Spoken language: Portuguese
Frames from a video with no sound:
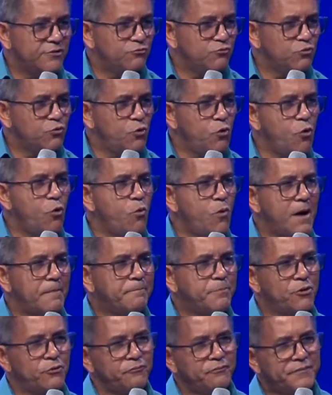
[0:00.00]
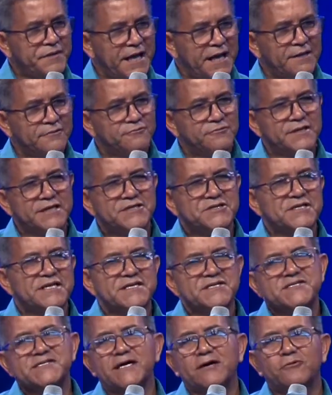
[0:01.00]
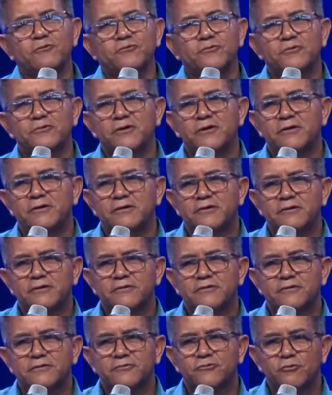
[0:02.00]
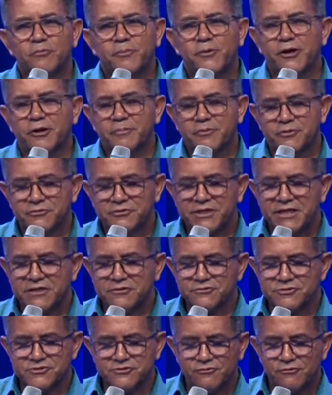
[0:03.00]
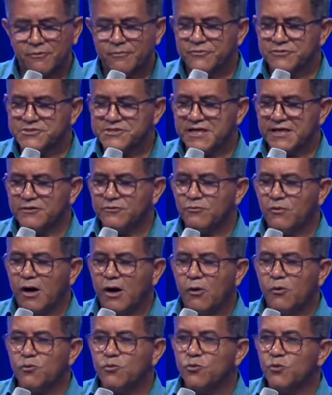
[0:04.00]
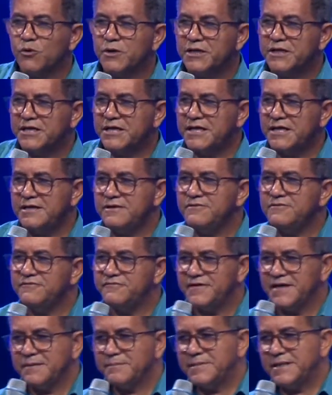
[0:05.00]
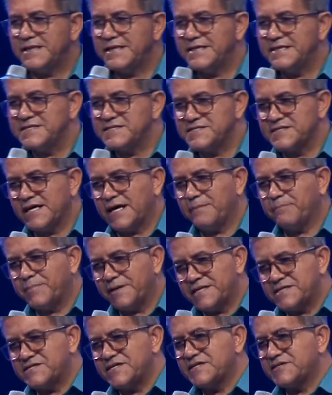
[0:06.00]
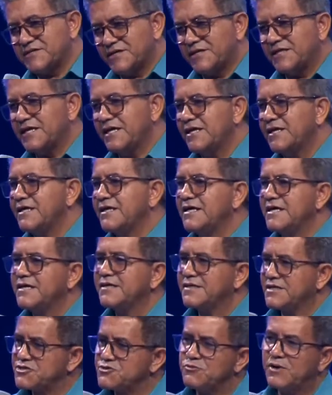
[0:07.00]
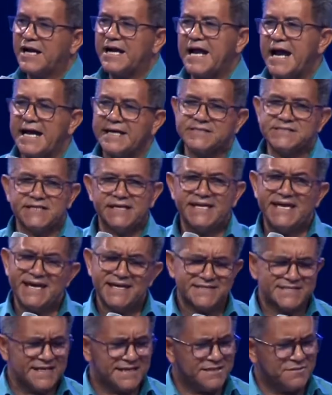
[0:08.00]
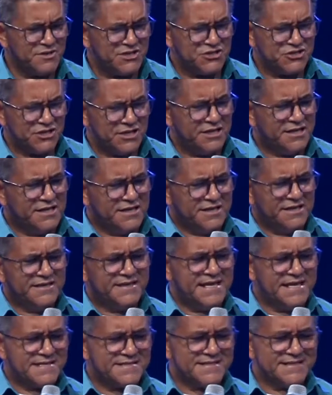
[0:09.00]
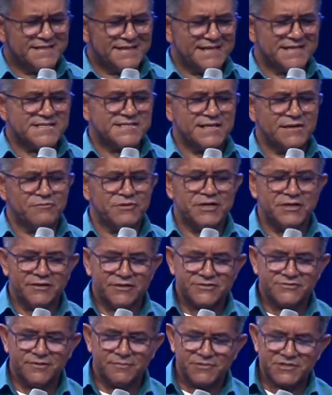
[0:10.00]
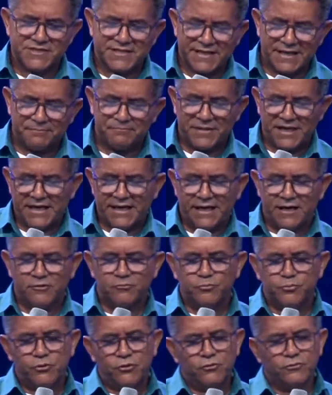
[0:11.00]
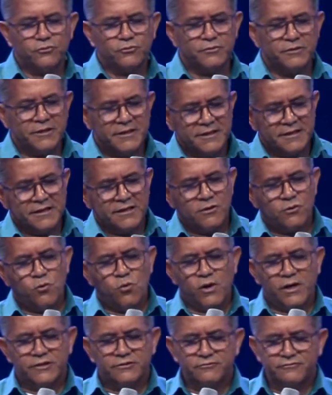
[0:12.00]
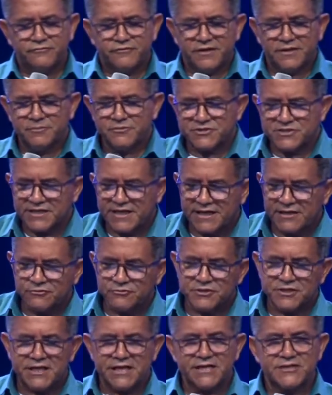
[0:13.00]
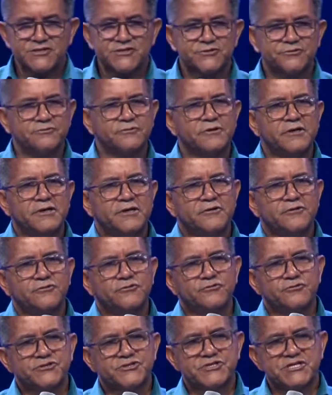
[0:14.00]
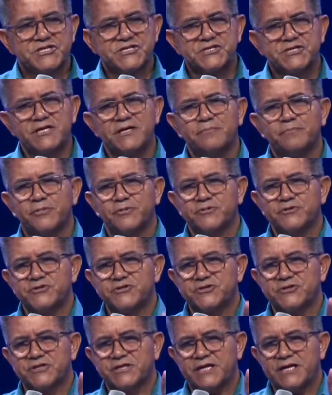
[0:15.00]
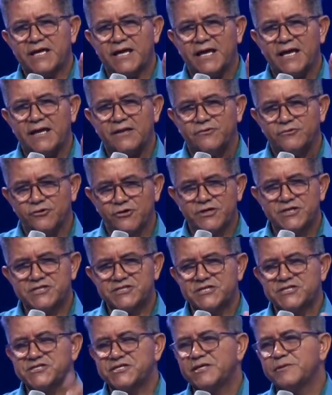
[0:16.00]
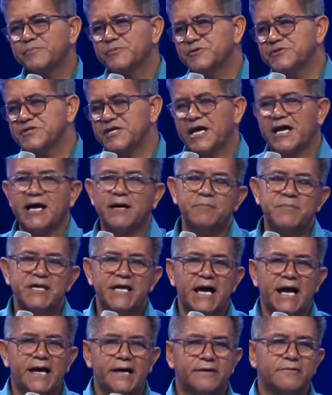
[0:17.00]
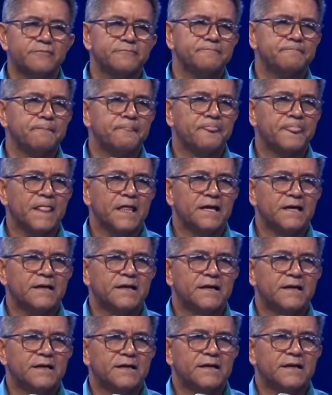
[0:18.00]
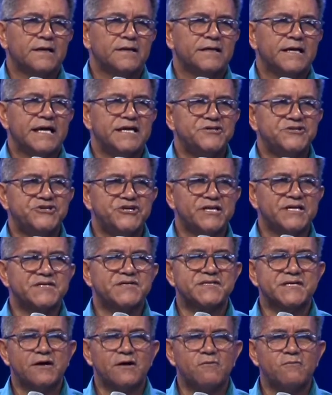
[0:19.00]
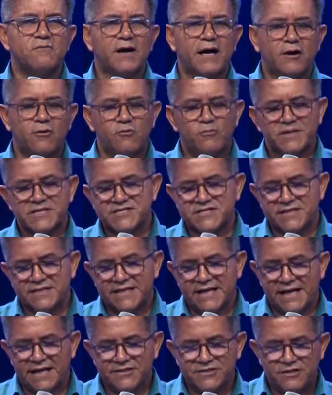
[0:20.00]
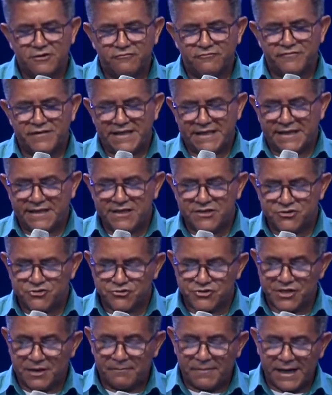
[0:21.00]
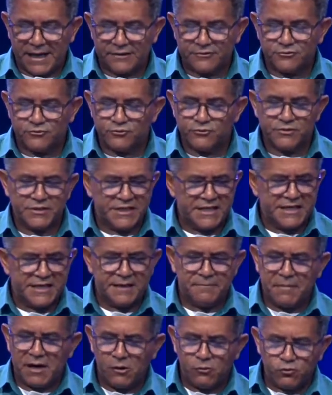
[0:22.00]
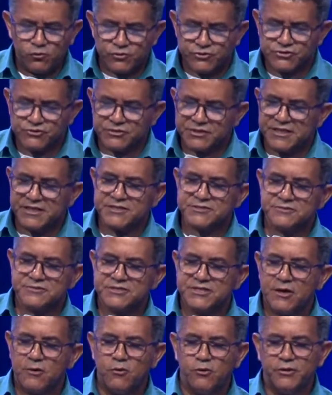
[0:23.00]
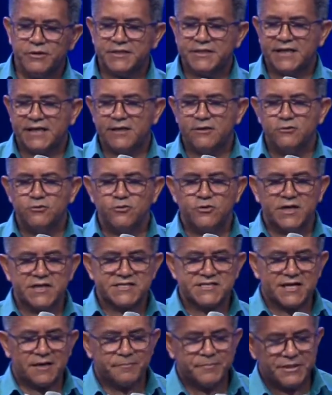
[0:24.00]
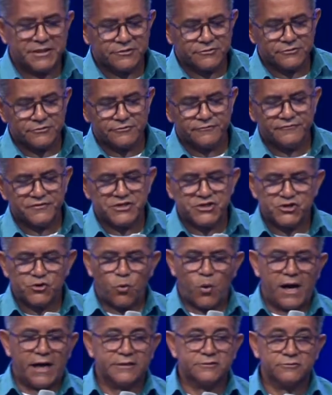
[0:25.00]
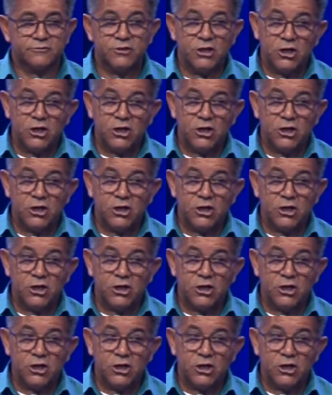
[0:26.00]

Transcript: ou apontado na direção do próprio Deus como sendo algo que inviabiliza a presença dele na sua casa. E é exatamente nessa direção que nós vamos trabalhar um pouco quando vamos ler o texto dos discípulos que dois discípulos que caminharam em direção a uma cidade, a um vilarejo chamado Emaús. O texto se encontra em Lucas capítulo 24.